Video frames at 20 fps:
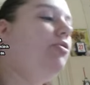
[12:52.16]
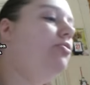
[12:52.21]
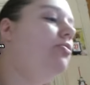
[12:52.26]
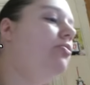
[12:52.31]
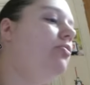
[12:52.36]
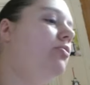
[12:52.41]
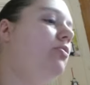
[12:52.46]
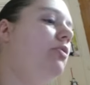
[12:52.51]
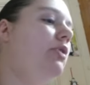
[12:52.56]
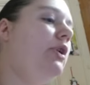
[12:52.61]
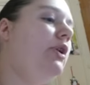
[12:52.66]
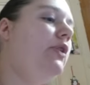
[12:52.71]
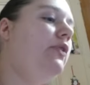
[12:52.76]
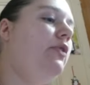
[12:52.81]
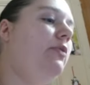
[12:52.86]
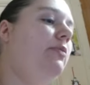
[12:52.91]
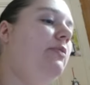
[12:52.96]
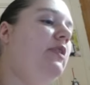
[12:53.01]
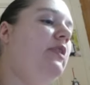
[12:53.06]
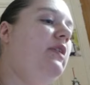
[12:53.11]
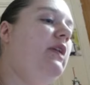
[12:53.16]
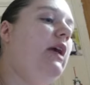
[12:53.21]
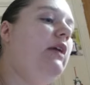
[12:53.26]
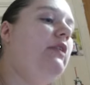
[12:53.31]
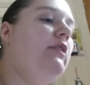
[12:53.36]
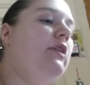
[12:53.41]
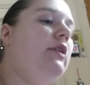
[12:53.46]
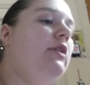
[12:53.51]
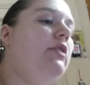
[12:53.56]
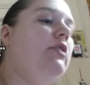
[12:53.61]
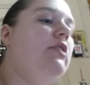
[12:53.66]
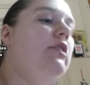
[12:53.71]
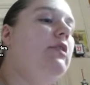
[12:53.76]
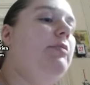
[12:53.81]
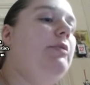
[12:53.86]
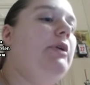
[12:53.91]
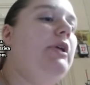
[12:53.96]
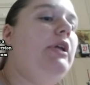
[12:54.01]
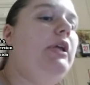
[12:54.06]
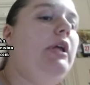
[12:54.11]
coup les deux petits articles que j'ai
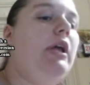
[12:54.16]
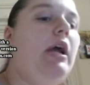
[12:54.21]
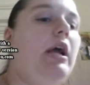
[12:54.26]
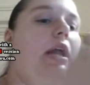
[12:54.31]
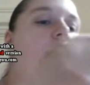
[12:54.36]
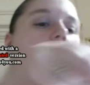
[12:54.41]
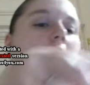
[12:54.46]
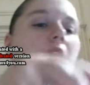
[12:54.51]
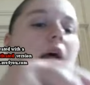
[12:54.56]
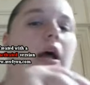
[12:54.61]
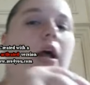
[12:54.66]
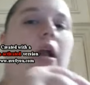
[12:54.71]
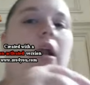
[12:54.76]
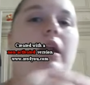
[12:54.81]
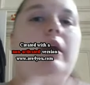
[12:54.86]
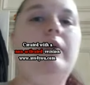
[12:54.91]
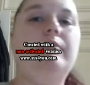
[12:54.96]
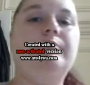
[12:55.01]
pris à la halle.